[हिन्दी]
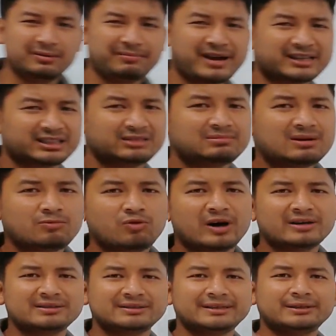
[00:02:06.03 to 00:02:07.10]
मैक्सिमम
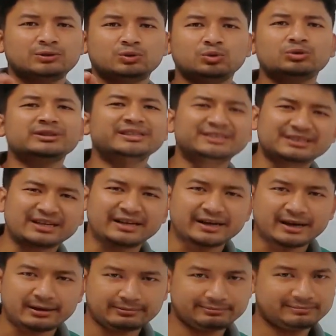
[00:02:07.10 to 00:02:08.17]
वन से दो दिन
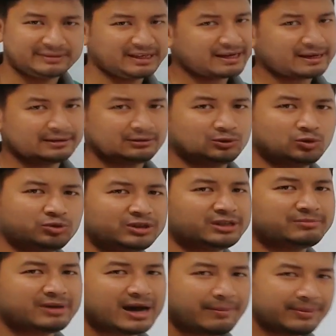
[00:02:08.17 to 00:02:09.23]
चलेगा ठीक है दो दिन
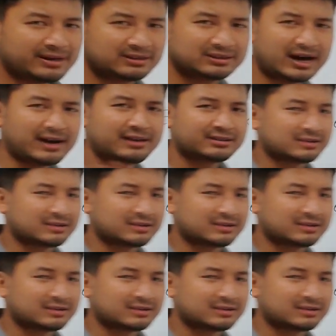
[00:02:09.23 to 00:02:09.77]
में आपके सारे